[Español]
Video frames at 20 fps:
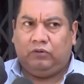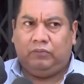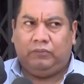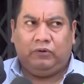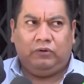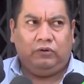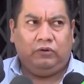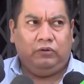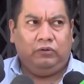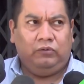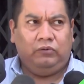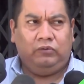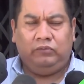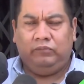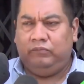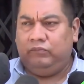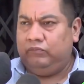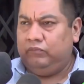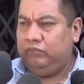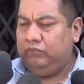compró
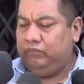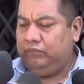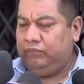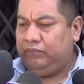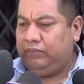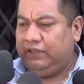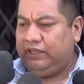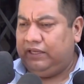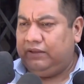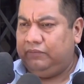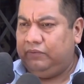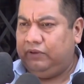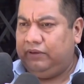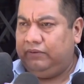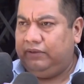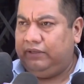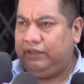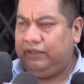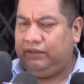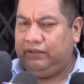un, bien
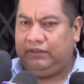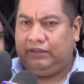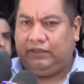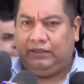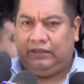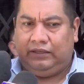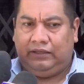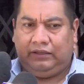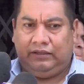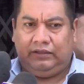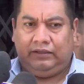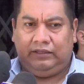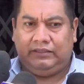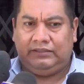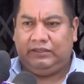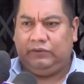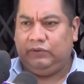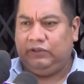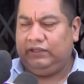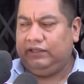inmueble eh,
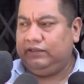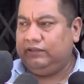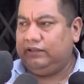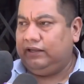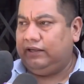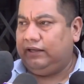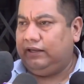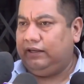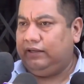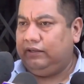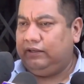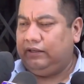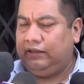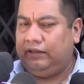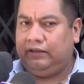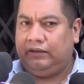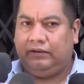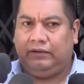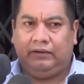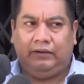de 50 hectáreas
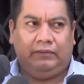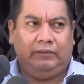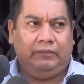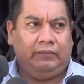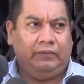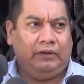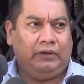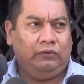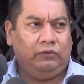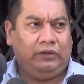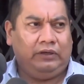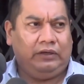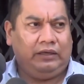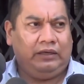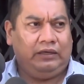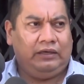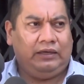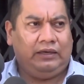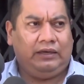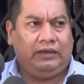
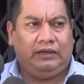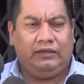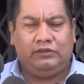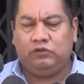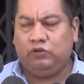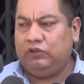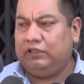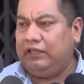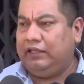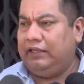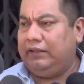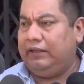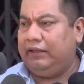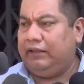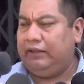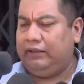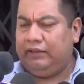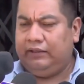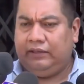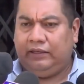en, la, zona
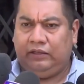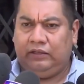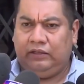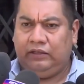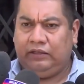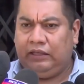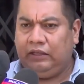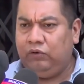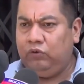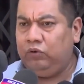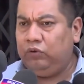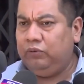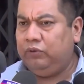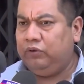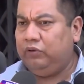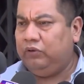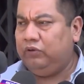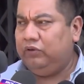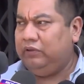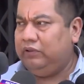del,
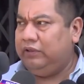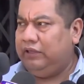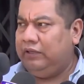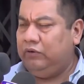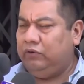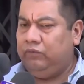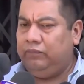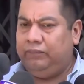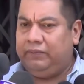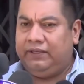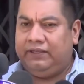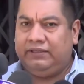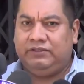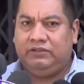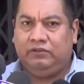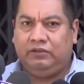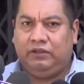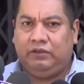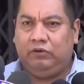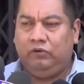del en un
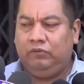precio de